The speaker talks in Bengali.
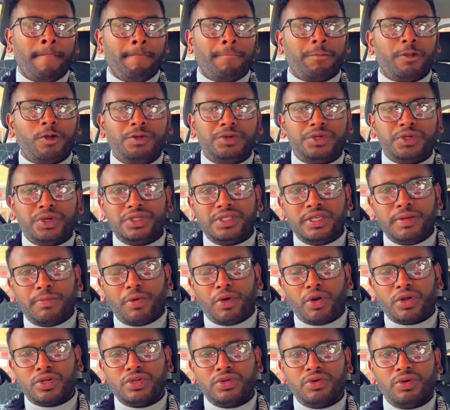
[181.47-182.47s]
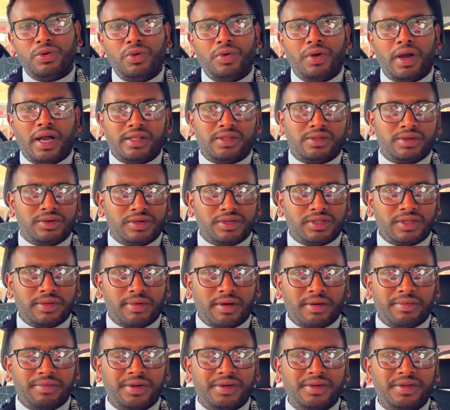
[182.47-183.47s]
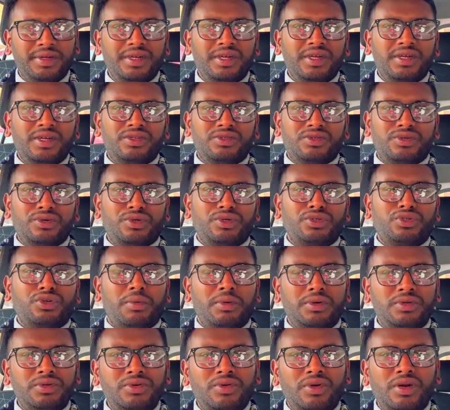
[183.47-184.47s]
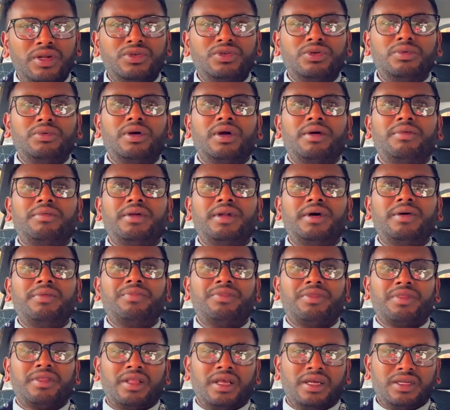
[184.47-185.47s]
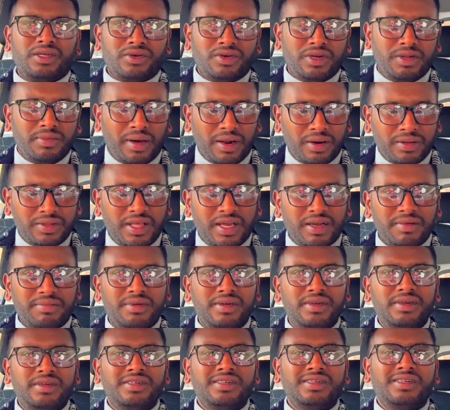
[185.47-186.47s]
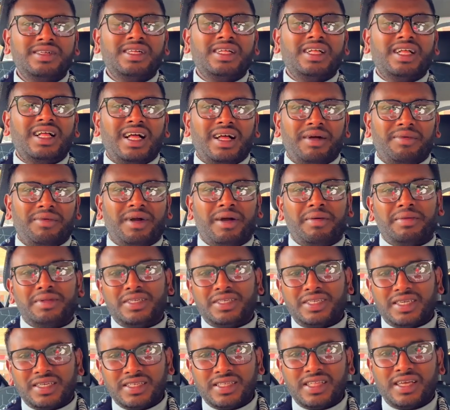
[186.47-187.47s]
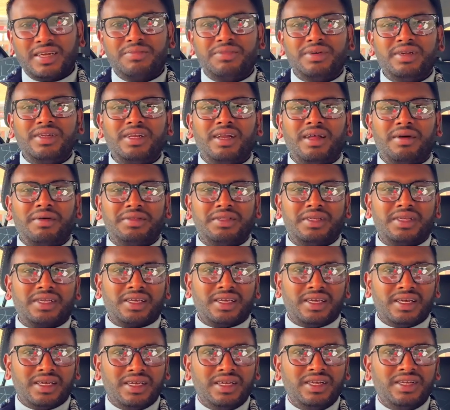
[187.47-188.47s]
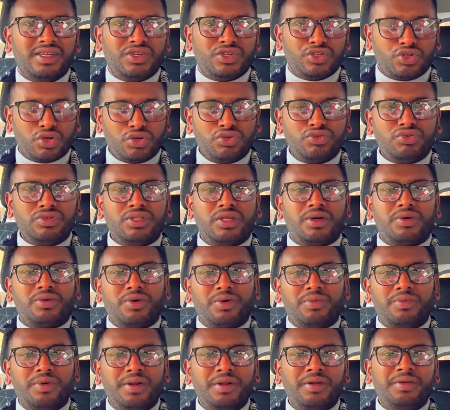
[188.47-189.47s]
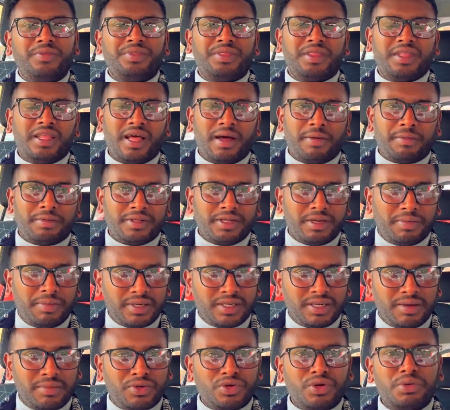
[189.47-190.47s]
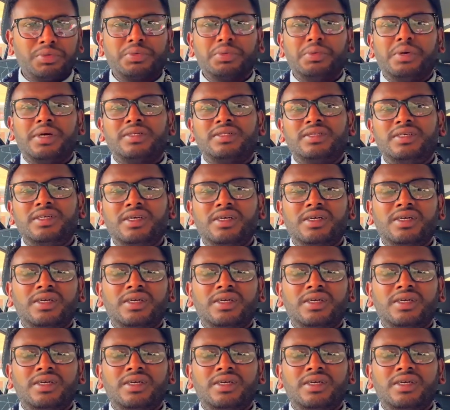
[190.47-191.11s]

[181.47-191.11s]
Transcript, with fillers: খুব সহজেই পড়াশোনাগুলো আয়ত্ত করতে পারবেন সো সবার জন্য অনেক শুভকামনা আশা করি ভালো থাকবেন এবং আমাদের সাথে থাকবেন আমাদেরকে সহযোগিতা করবেন আপনাদের পাশে আমরা সবসময় আছি